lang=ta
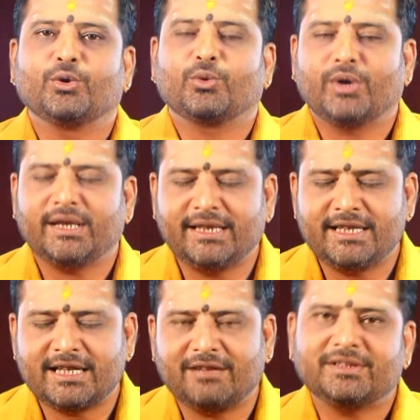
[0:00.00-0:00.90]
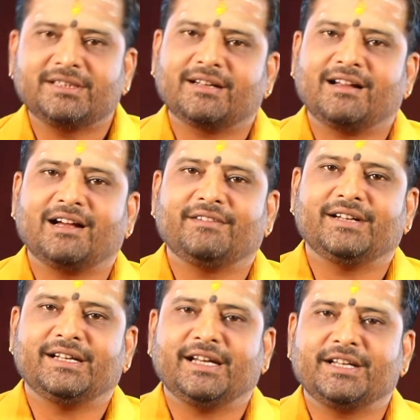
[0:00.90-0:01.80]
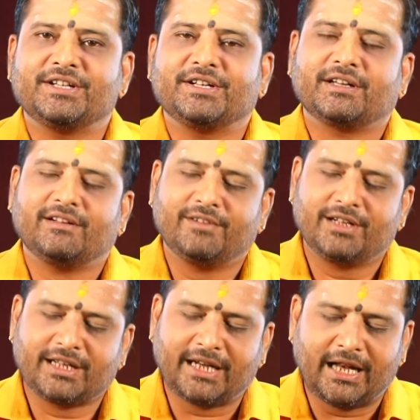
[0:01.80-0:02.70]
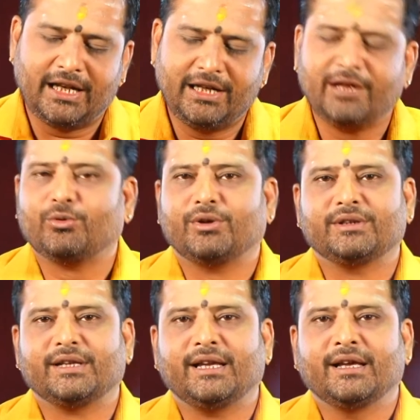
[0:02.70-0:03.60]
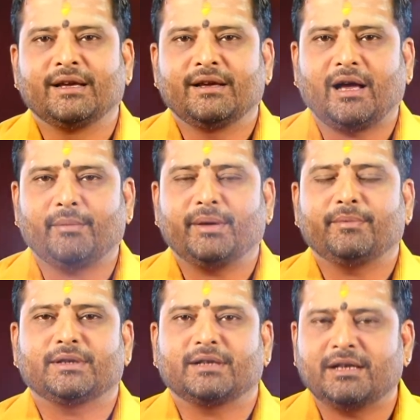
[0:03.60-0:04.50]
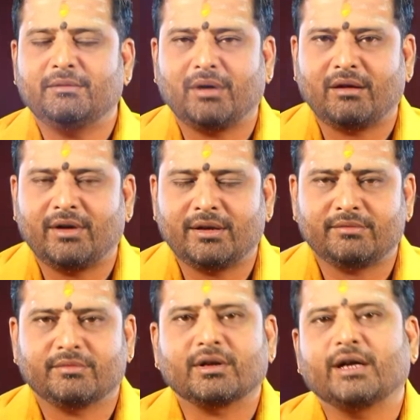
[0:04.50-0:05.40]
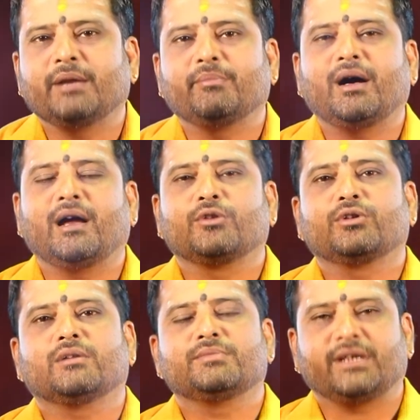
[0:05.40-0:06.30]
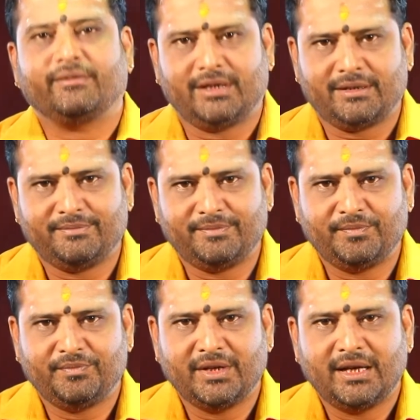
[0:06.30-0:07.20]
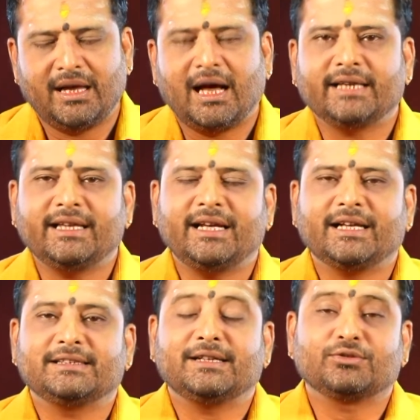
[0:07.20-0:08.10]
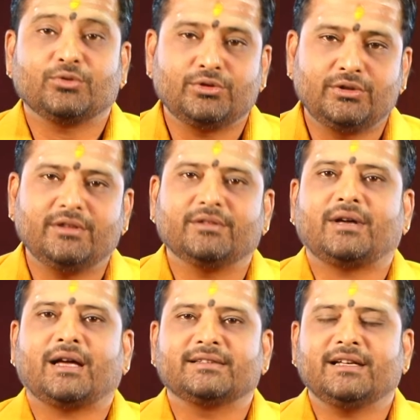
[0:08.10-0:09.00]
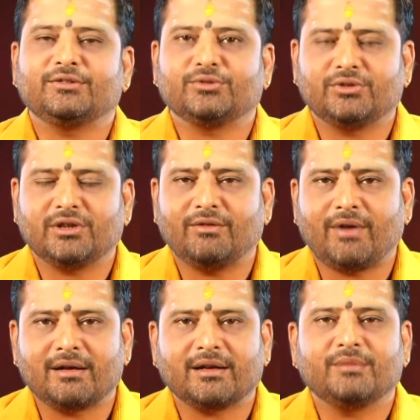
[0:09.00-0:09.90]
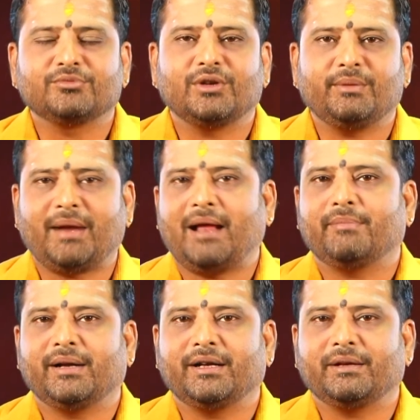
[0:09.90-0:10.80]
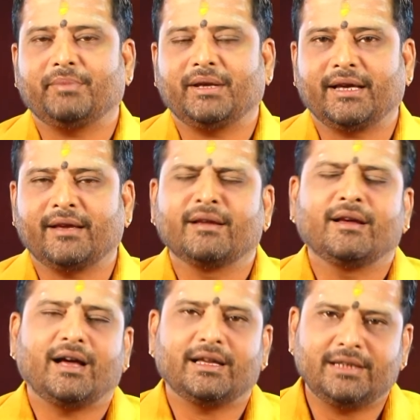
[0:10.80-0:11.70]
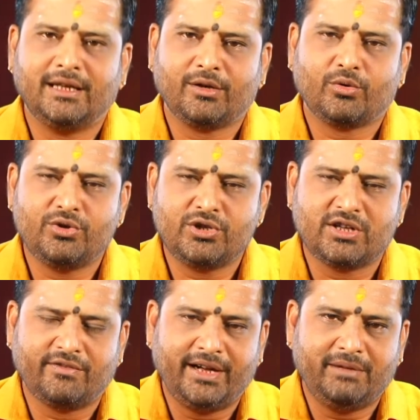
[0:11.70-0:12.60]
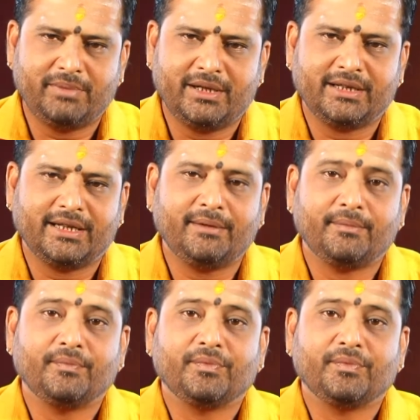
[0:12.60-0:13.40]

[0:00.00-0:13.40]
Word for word: குழந்தை செல்வத்திற்காக வே நினச்சிட்ருக்கிறவங்களுக்கு நல்ல குழந்தை அமைப்பதற்கு பகவான் கண்டிப்பாக அனுகிரகம் செய்வார் அதே நேரத்தில் சொத்து அசையா சொத்துக்கள் வாங்கலாம்னு சொல்லி பிளான் பண்ணிகிட்ருப்பீங்க அதில் கொஞ்சம் வெயிட் பண்ணுங்கள்